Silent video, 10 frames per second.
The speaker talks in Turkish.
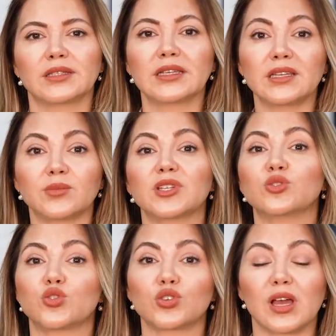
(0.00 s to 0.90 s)
Diyelim ki
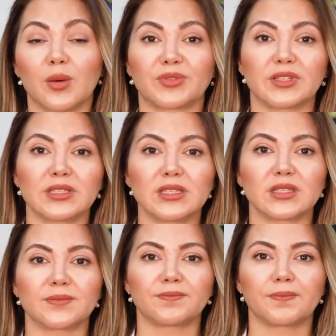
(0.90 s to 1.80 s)
düşük
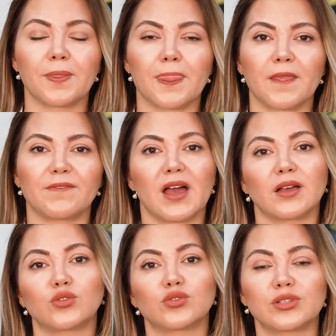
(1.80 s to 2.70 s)
yaptınız
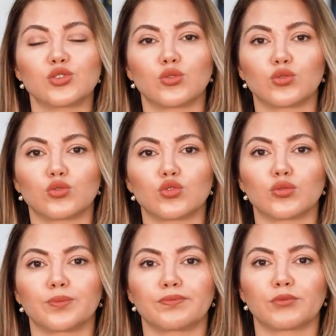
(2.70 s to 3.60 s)
veya kürtaj
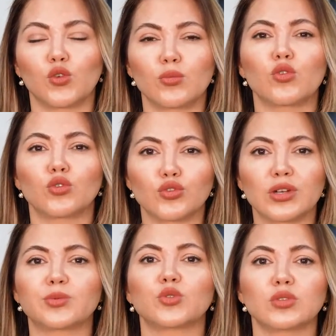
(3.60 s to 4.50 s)
oldunuz. Doğum kontrol
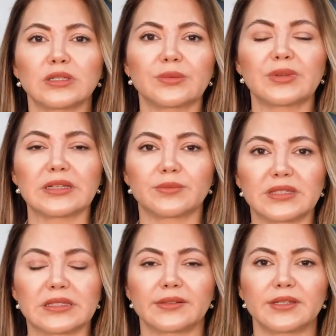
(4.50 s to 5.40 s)
hapı kullanabilir
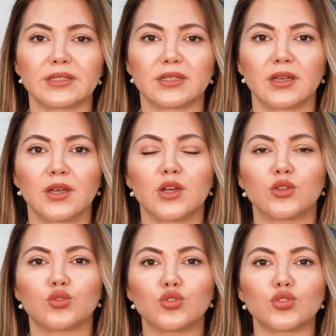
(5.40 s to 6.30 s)
misiniz?
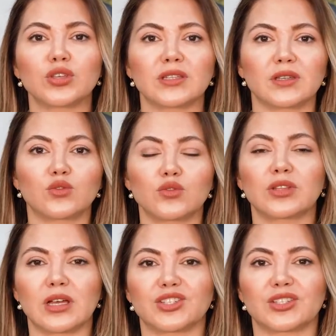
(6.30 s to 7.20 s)
Düşük ya da
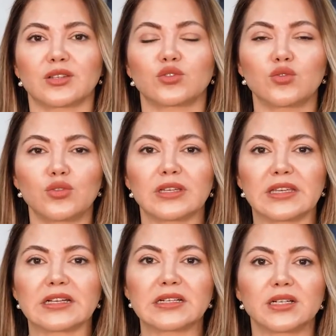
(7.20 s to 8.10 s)
kürtajdan
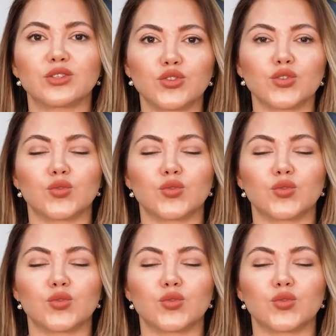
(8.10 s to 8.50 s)
sonraki 40.